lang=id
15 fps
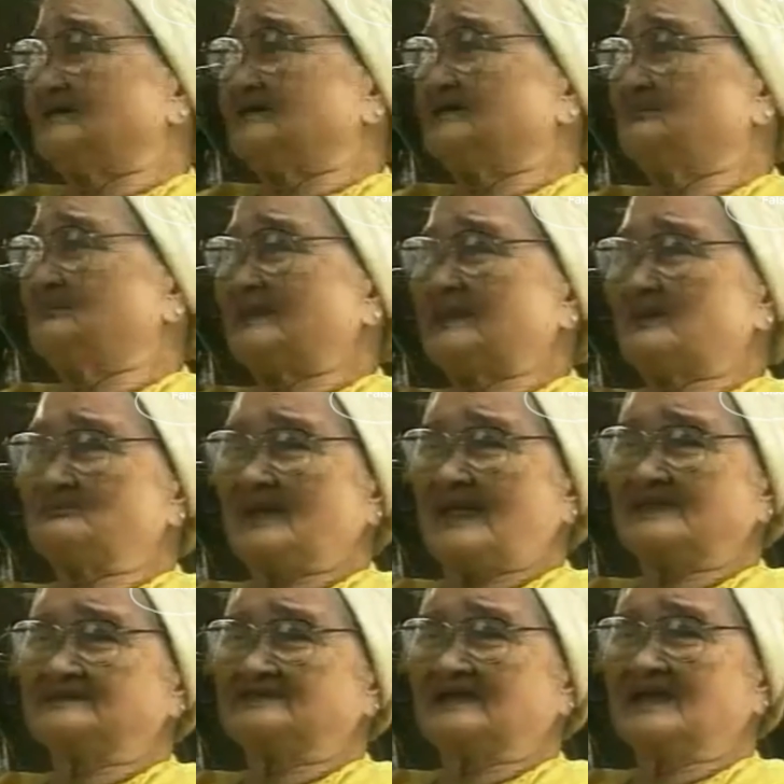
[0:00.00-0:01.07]
di Padang
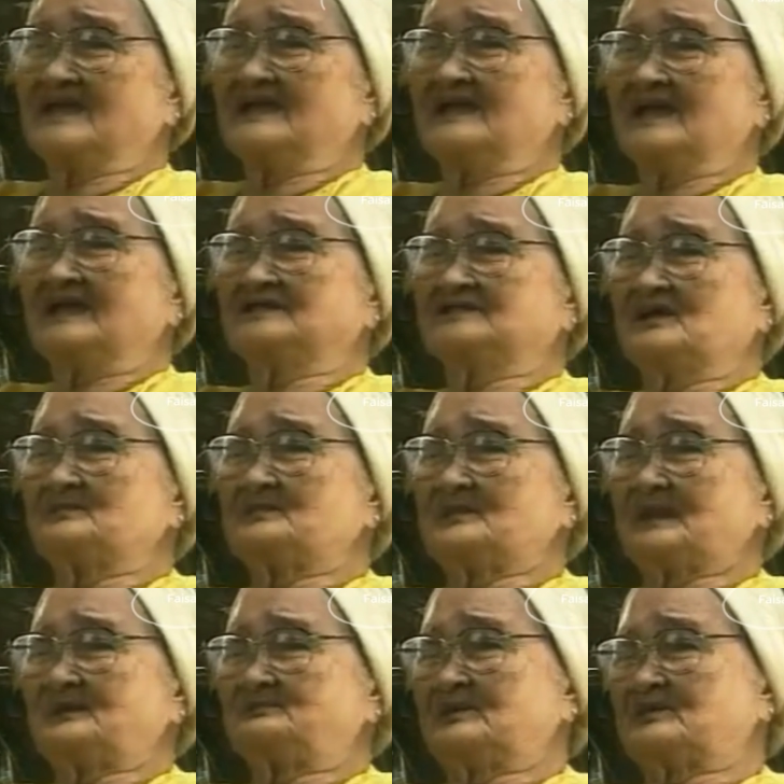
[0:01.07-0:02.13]
Panjang ada
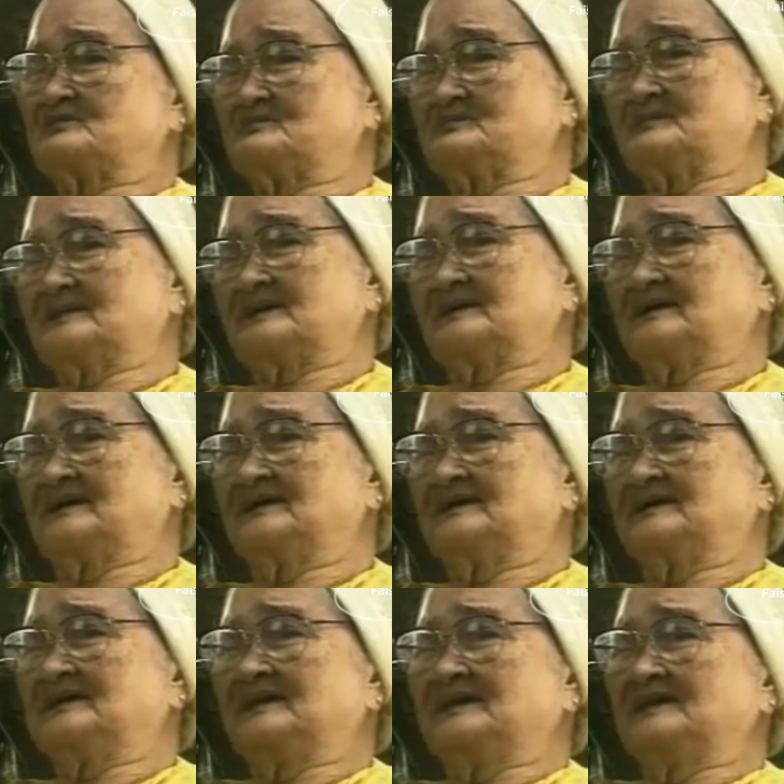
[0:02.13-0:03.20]
beberapa rumah
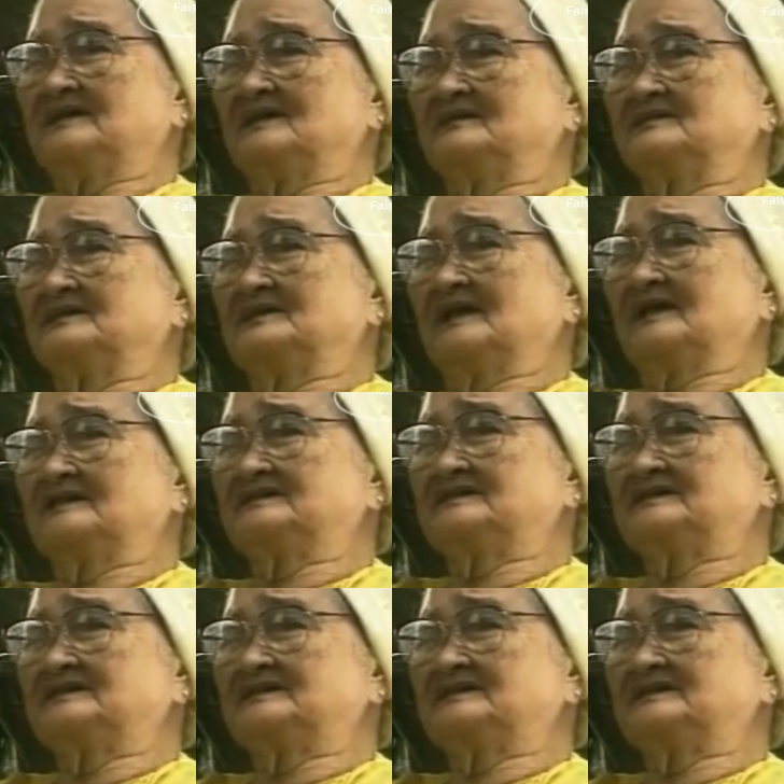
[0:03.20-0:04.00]
yang